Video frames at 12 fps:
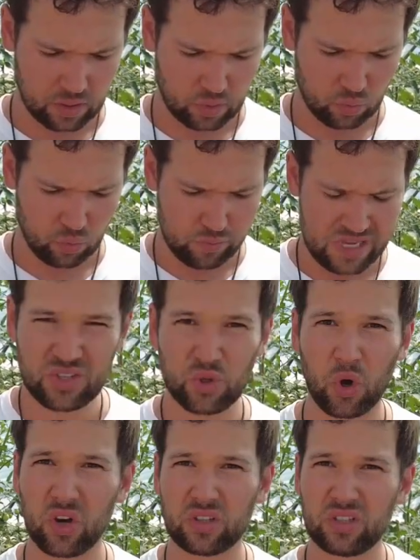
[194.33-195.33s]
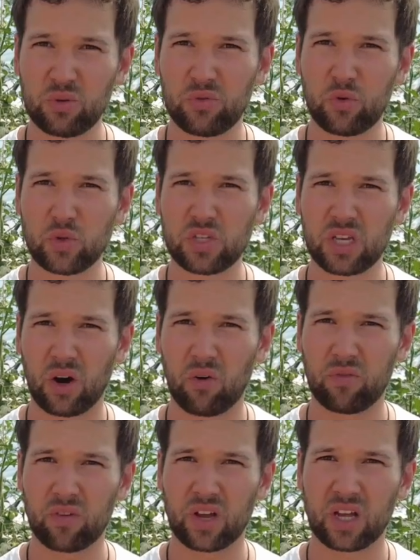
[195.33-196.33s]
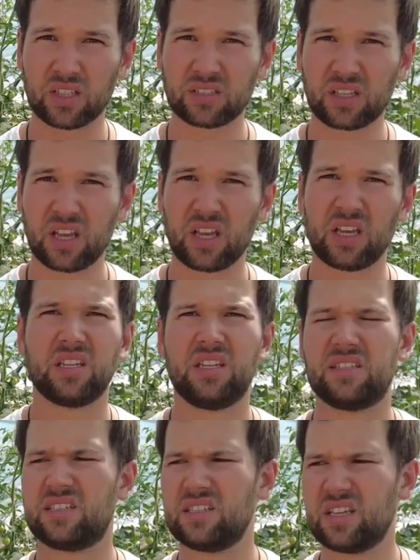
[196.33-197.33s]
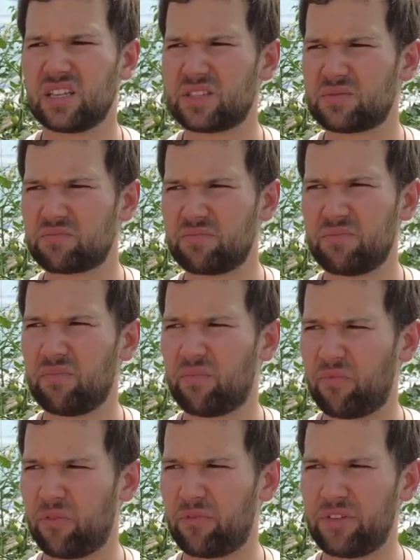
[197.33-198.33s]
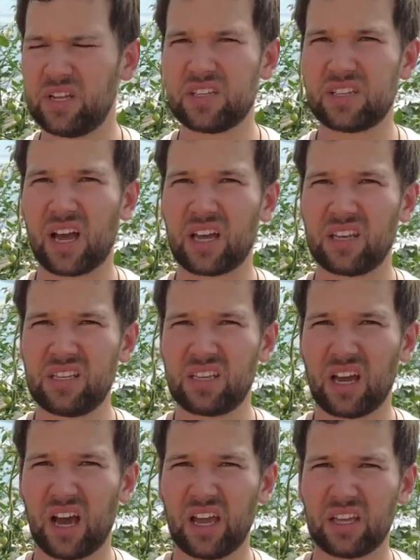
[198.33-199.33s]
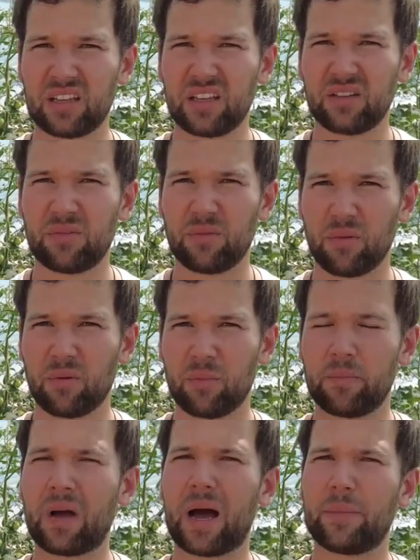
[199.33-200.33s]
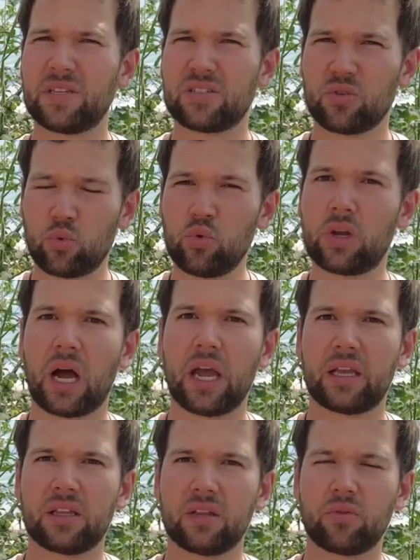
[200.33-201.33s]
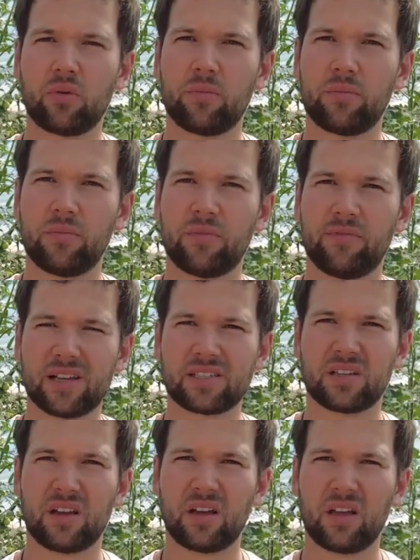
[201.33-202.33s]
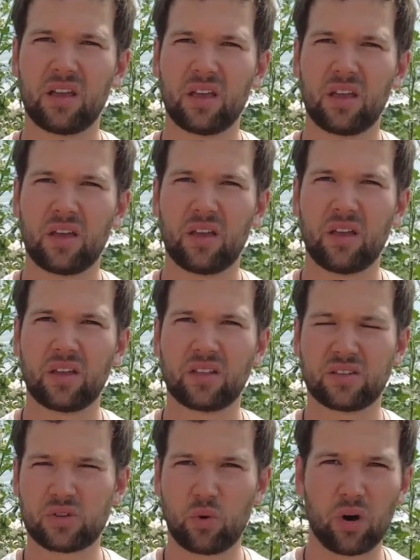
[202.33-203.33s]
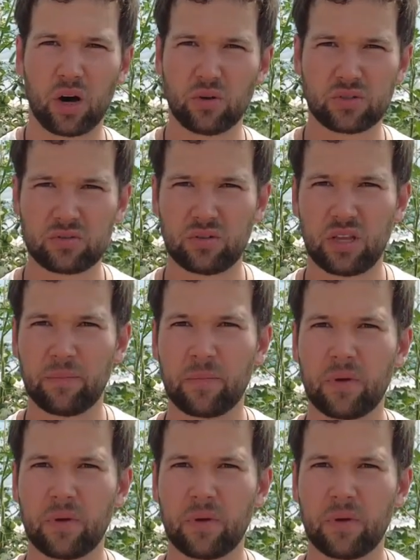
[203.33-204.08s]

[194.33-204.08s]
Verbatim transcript: Huminsäuren, die du flüssig kaufen kannst, die sind jetzt für viele Sachen nicht geeignet, ähm, aber die sind gut geeignet, um Wasser das Chlor rauszunehmen.